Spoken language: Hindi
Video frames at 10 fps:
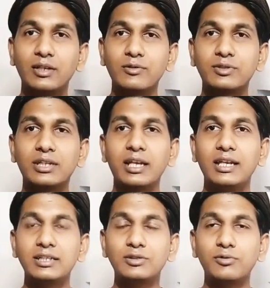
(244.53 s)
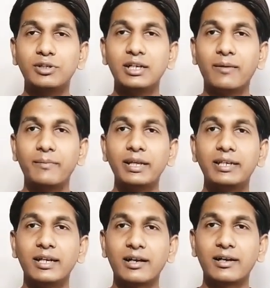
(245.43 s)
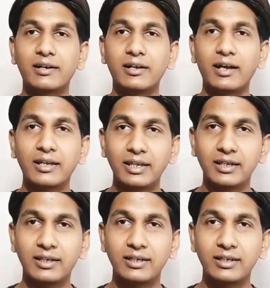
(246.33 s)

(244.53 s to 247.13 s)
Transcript: कि उसे इस दुनिया में क्या करना है